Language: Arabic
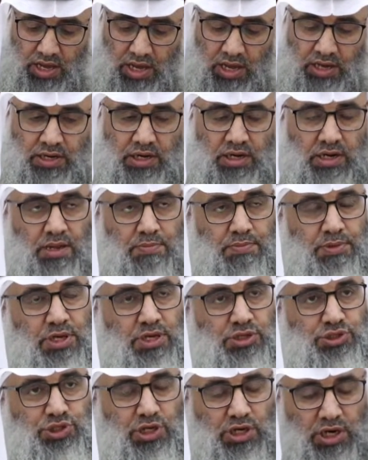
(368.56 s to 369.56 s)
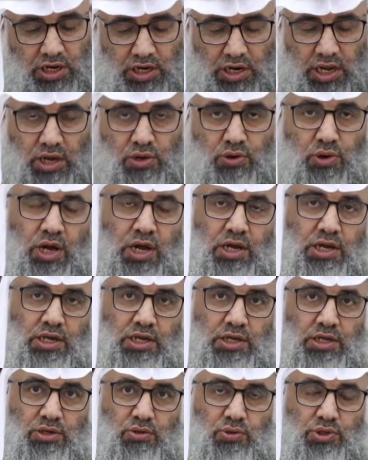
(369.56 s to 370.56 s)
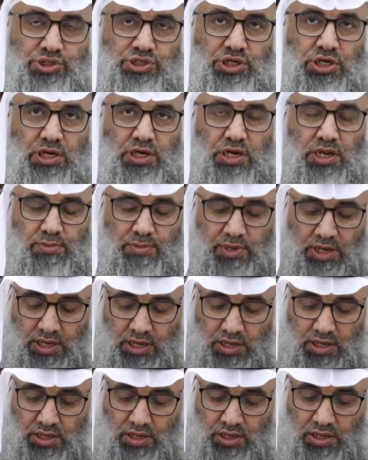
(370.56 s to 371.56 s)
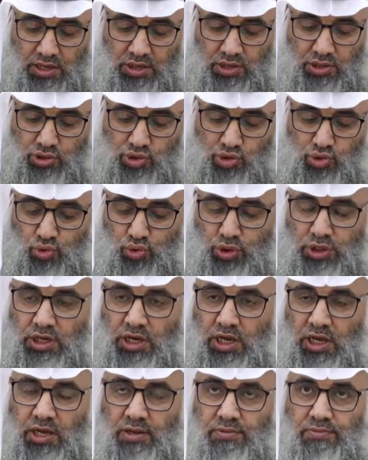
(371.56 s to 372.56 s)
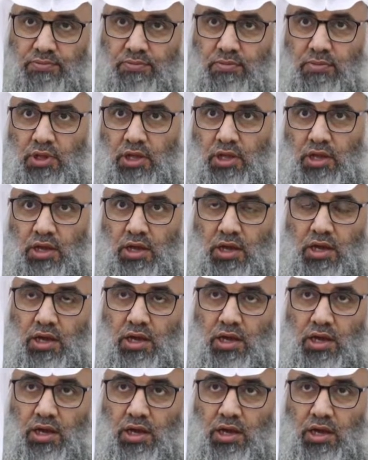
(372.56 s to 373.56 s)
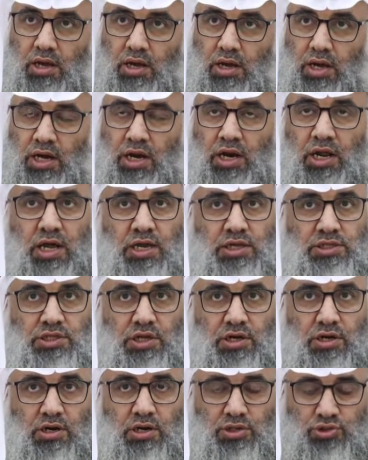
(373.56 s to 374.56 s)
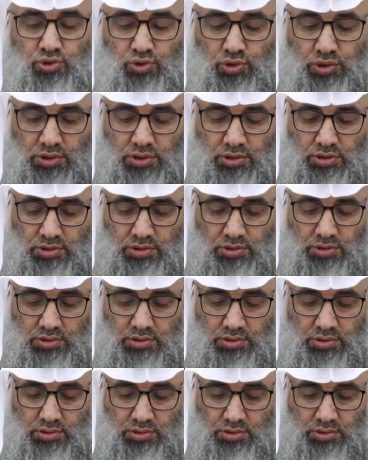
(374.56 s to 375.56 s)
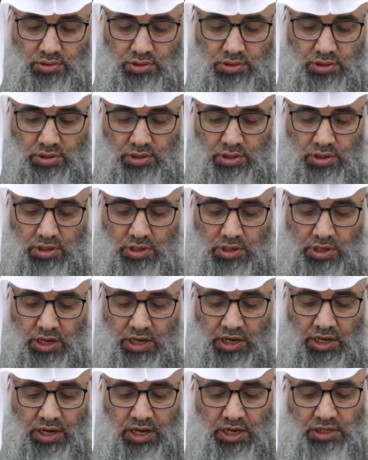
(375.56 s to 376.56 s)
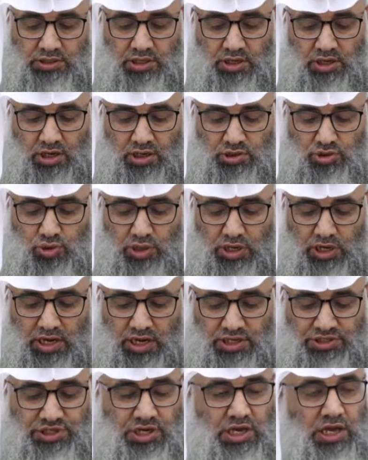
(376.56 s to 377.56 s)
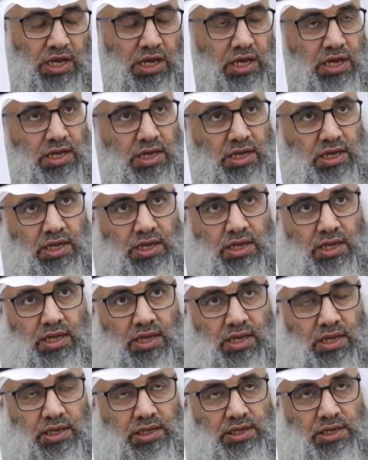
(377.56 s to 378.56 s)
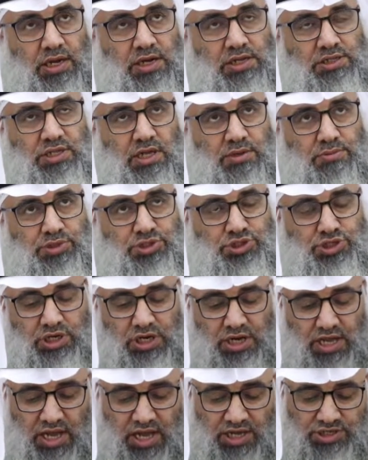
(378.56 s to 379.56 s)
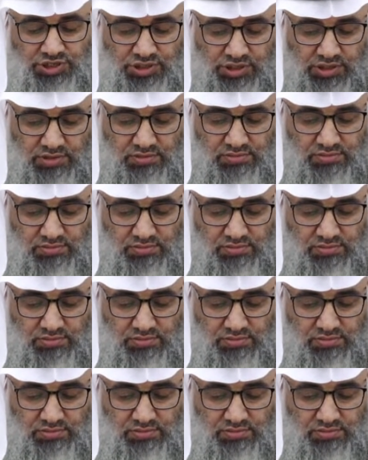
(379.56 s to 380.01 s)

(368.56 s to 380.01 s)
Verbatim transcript: ان النبي صلى الله عليه وسلم سئل ارايت الرجل ارايت الرجل غزا يلتمس الاجر